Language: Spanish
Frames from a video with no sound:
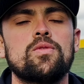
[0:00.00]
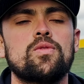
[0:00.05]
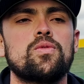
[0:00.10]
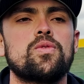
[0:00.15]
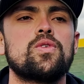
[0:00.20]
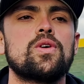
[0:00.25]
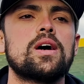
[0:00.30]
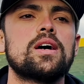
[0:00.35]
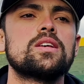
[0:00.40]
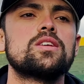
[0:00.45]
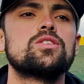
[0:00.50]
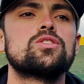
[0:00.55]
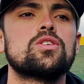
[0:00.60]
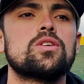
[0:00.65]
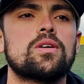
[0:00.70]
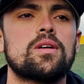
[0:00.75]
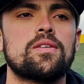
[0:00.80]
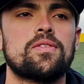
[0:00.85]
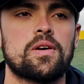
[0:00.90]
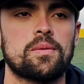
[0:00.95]
Fue una
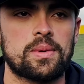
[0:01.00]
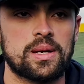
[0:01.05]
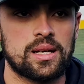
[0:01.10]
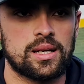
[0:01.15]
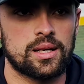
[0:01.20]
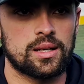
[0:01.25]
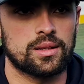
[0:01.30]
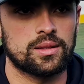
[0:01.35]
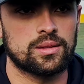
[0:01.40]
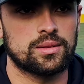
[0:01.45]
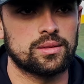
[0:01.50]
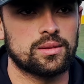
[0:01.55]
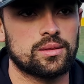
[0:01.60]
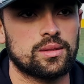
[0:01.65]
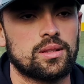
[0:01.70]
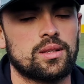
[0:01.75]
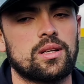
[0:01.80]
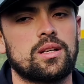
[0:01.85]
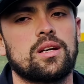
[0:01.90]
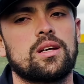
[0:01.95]
decisión de familia
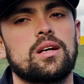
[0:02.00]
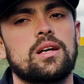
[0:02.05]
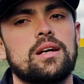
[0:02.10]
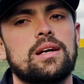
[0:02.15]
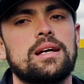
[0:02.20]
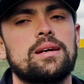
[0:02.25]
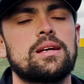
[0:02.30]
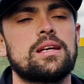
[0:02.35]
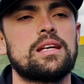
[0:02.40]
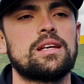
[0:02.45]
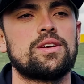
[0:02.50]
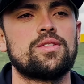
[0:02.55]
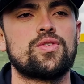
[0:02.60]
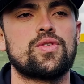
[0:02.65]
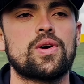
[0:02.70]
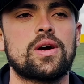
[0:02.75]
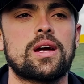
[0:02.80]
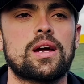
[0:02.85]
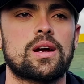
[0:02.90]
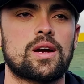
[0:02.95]
y
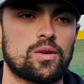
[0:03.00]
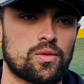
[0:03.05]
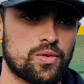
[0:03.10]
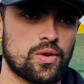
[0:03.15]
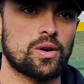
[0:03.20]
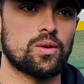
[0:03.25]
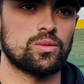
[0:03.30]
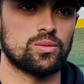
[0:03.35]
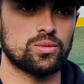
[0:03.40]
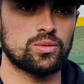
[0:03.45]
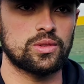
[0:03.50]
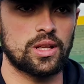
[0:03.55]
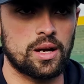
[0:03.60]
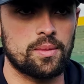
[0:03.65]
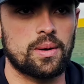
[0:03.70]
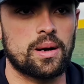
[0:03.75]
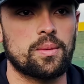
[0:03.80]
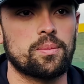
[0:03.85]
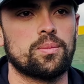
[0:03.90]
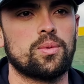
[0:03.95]
fue, fue un
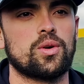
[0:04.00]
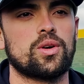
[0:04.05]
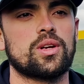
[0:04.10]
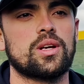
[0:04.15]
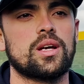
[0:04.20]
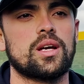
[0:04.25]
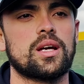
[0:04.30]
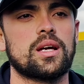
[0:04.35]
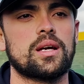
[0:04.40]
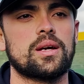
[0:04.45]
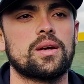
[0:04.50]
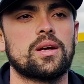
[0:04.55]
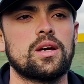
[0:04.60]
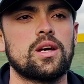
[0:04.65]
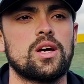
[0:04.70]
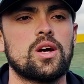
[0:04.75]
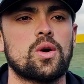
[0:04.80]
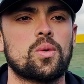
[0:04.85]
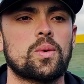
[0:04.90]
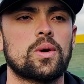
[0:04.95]
tema porque
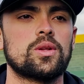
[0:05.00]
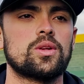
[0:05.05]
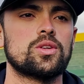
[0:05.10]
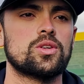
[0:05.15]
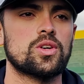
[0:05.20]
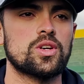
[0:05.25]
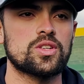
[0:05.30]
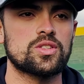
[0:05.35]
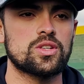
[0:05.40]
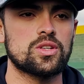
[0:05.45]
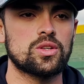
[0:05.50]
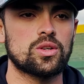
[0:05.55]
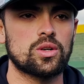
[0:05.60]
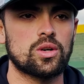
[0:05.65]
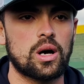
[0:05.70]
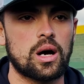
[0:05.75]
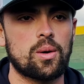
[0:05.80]
cuando yo decido